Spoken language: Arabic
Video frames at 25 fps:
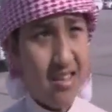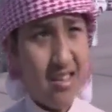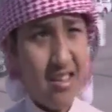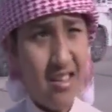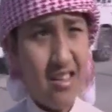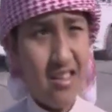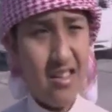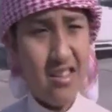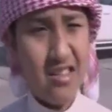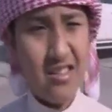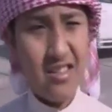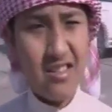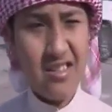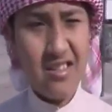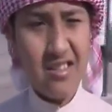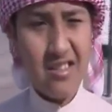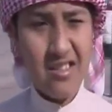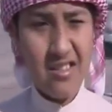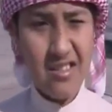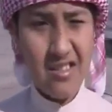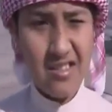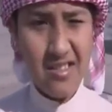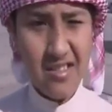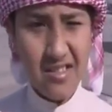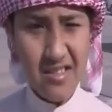
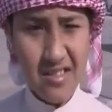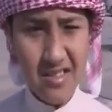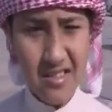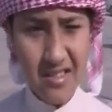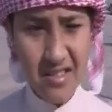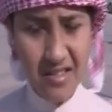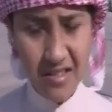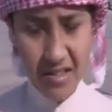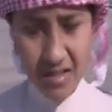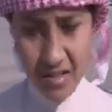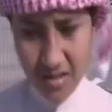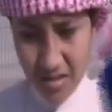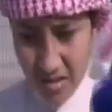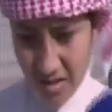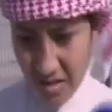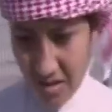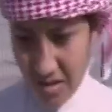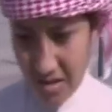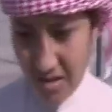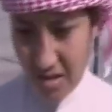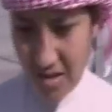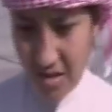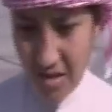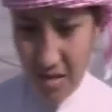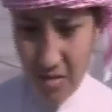الحين المحليات
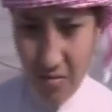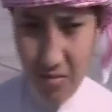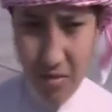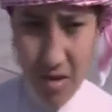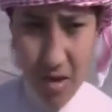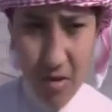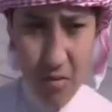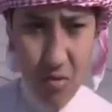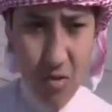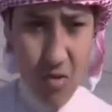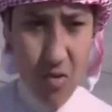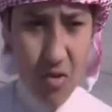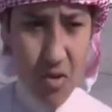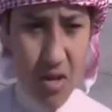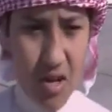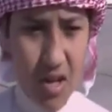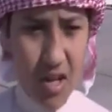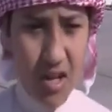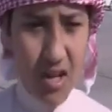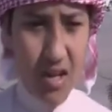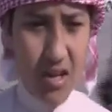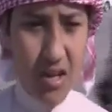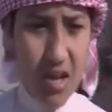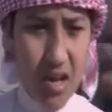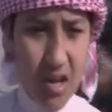مرموقة